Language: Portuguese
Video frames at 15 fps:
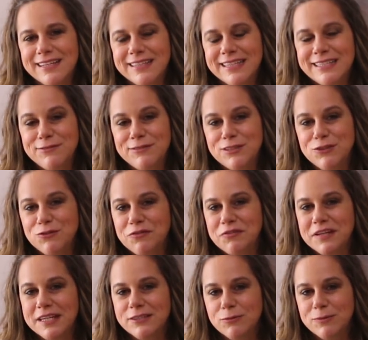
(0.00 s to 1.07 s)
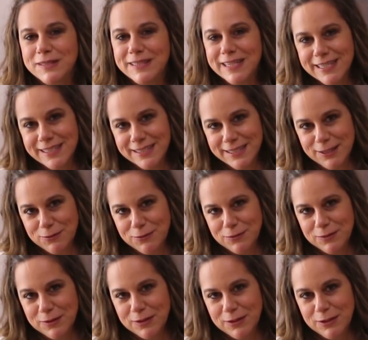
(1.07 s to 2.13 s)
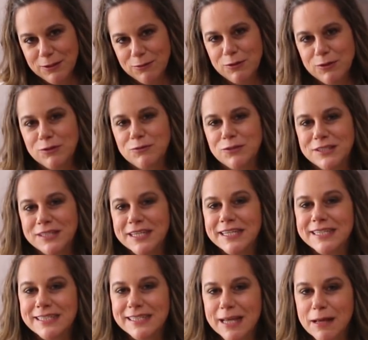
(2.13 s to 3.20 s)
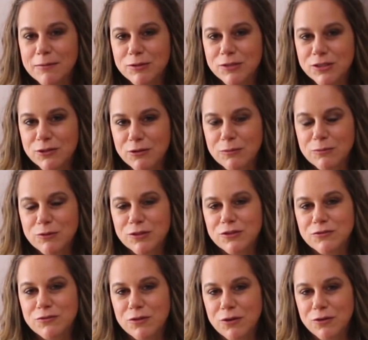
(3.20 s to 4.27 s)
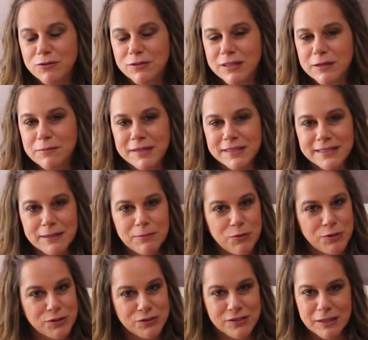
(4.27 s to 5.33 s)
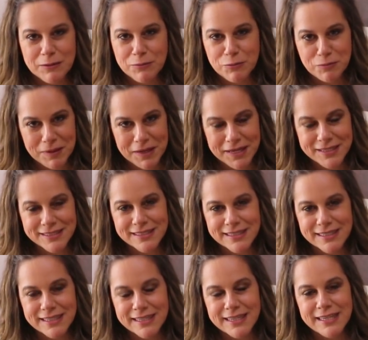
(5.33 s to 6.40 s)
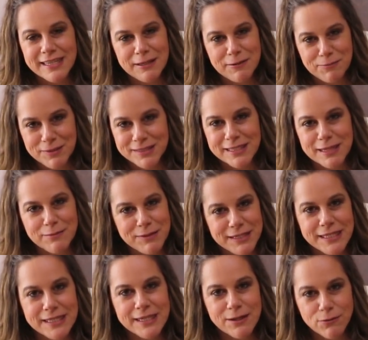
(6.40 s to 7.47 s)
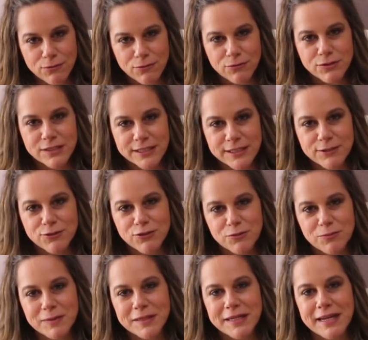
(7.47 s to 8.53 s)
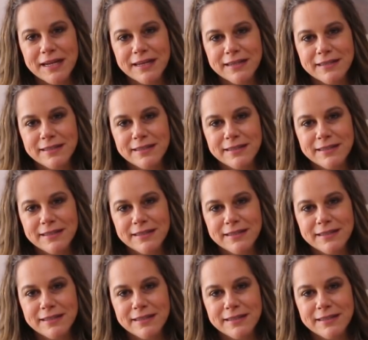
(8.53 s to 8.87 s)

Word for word: Nesse vídeo eu vou falar sobre traição. Quando você recebe o seu amor de volta, mas depois o tempo passa e percebe que não conseguiu superar